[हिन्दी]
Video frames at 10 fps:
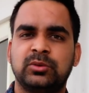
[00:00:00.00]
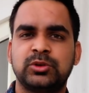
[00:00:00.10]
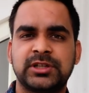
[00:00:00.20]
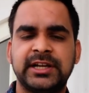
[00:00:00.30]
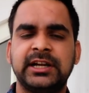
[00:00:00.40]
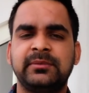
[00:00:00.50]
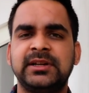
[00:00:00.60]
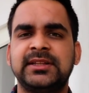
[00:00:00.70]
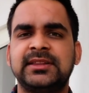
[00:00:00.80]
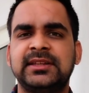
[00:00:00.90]
कुछ
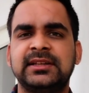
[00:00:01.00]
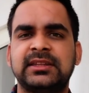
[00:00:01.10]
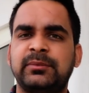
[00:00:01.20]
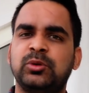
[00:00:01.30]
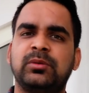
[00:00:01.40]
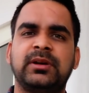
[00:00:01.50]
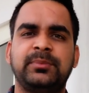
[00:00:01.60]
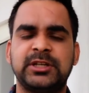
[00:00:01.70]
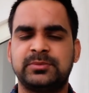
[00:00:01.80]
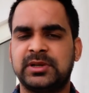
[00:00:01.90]
क्रिएटिविटी दिखती है तभी वो हमारे
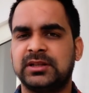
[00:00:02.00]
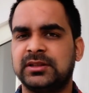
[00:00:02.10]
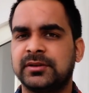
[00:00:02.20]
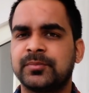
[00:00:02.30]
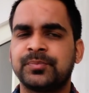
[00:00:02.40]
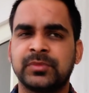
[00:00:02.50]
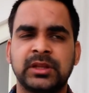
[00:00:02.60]
पेज पर आता है